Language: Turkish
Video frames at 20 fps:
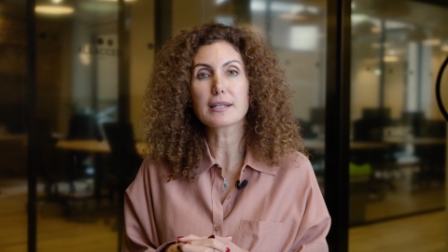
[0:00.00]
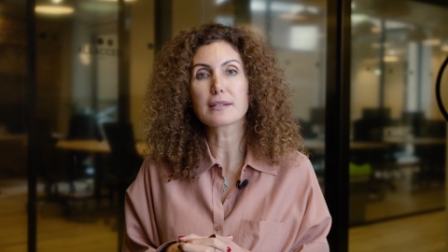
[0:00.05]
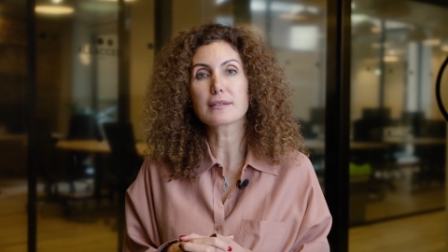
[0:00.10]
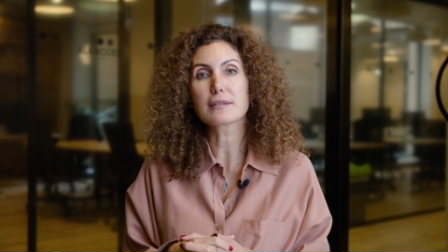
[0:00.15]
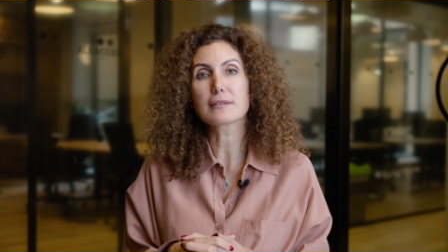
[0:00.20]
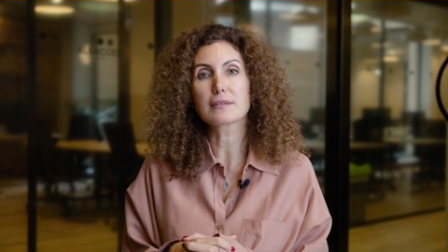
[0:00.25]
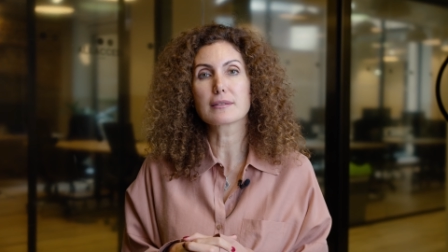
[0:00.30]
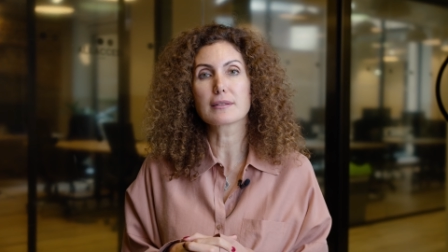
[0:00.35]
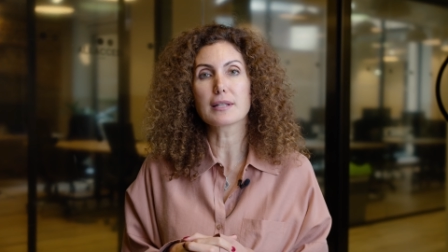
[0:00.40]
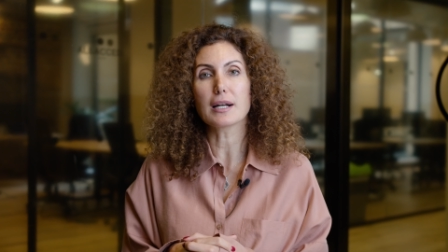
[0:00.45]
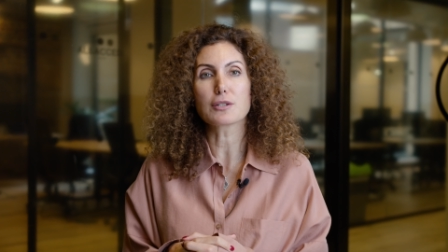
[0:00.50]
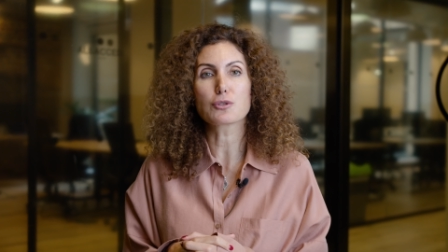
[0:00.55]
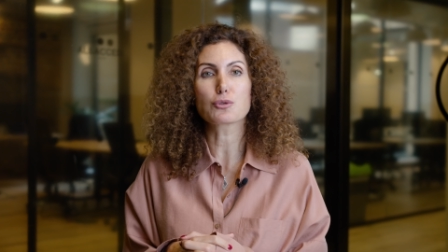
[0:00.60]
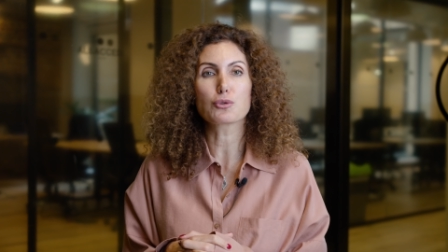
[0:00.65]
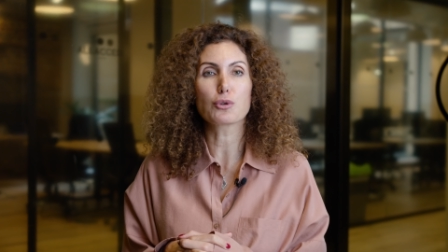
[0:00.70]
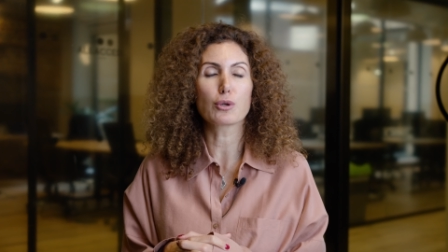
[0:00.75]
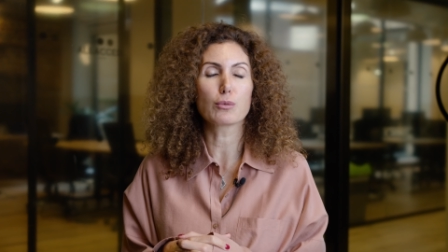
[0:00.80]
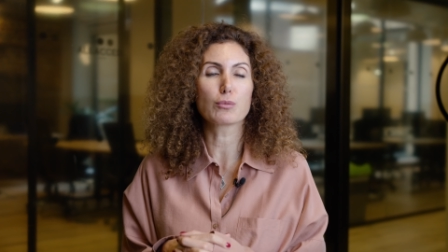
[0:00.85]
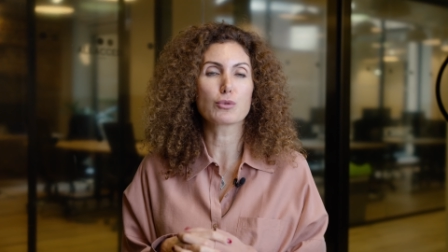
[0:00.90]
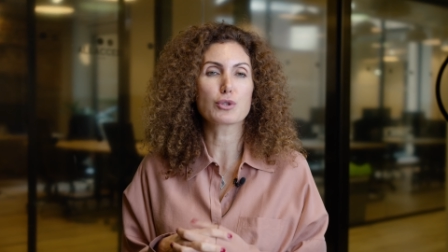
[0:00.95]
yanıtından
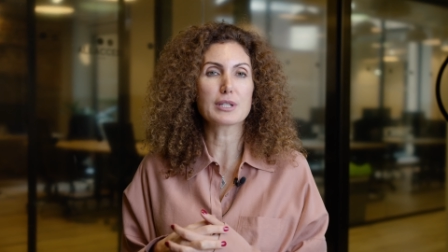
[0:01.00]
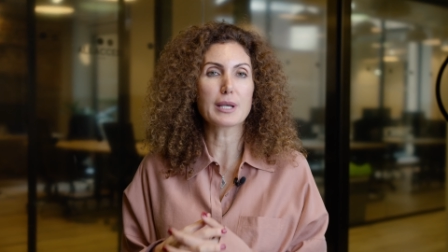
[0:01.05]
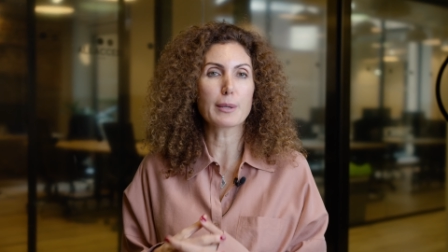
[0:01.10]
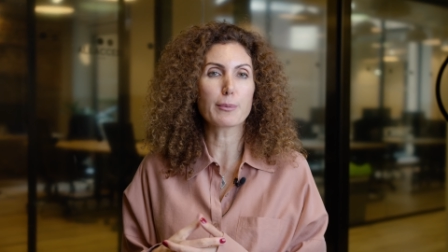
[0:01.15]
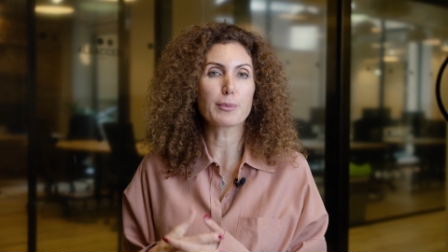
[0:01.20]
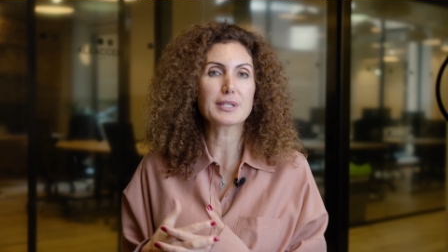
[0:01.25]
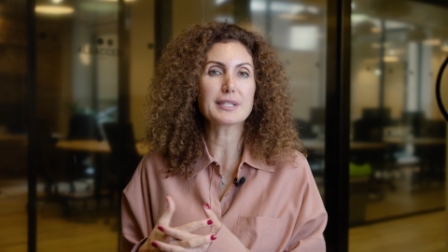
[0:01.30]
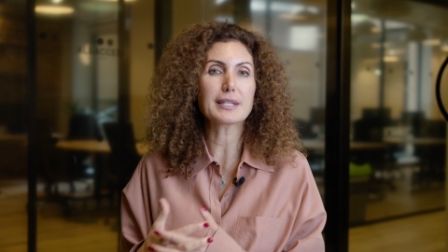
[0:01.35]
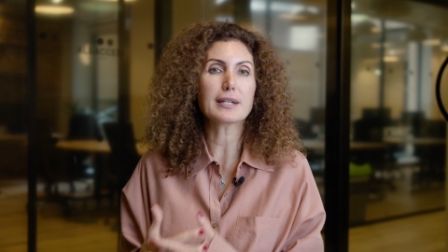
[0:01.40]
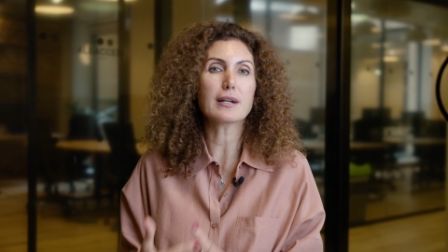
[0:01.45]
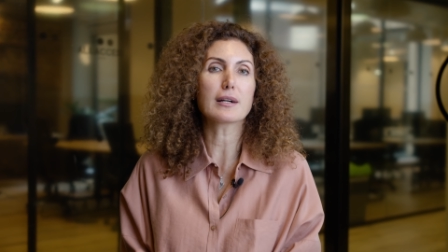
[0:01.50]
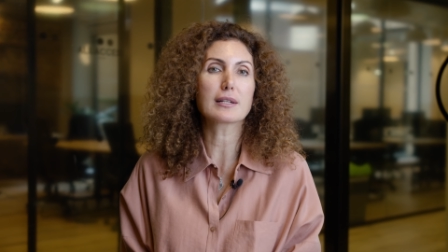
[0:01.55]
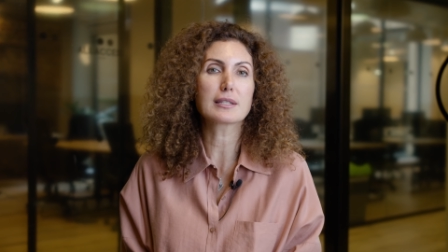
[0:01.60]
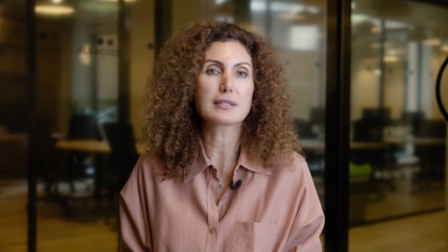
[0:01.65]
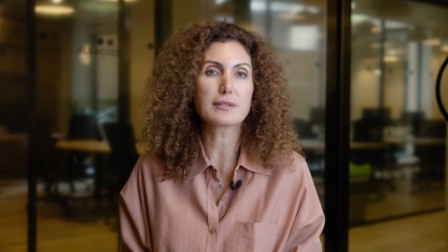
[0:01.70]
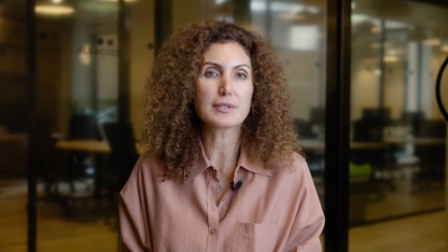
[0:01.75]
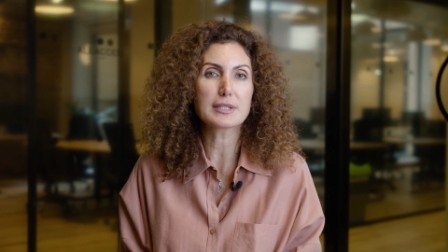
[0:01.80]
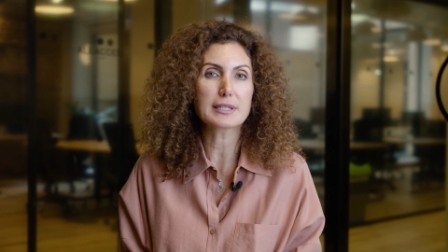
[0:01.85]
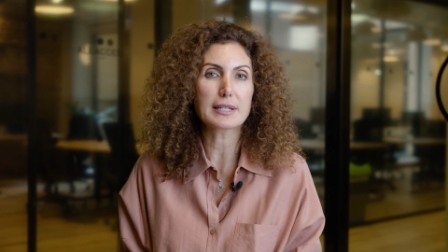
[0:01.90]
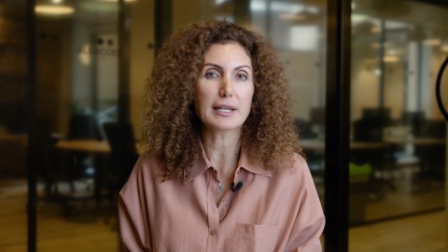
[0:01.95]
sorumlu sempatik
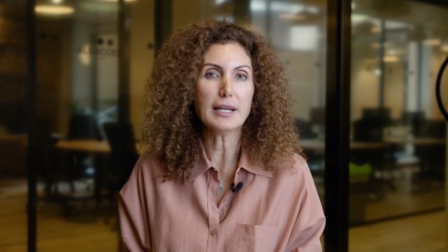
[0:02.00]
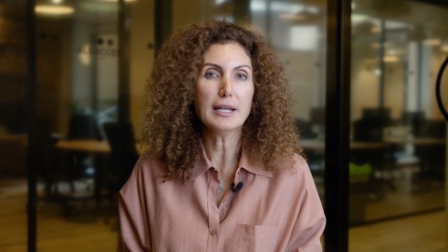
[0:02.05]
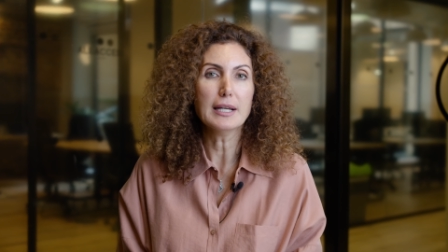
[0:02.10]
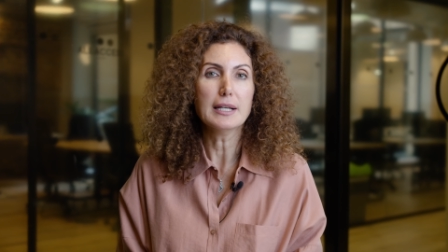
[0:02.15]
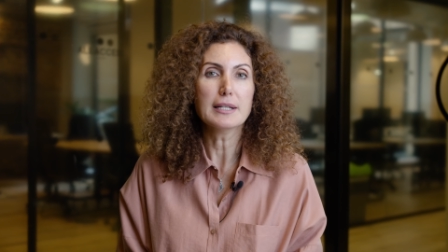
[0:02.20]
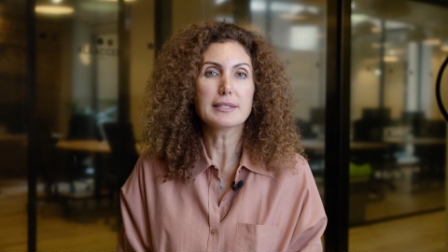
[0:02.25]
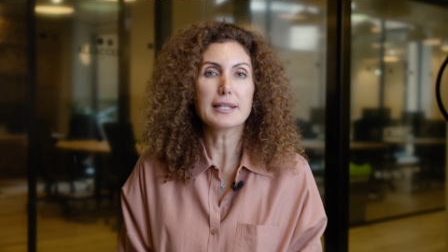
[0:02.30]
aktivite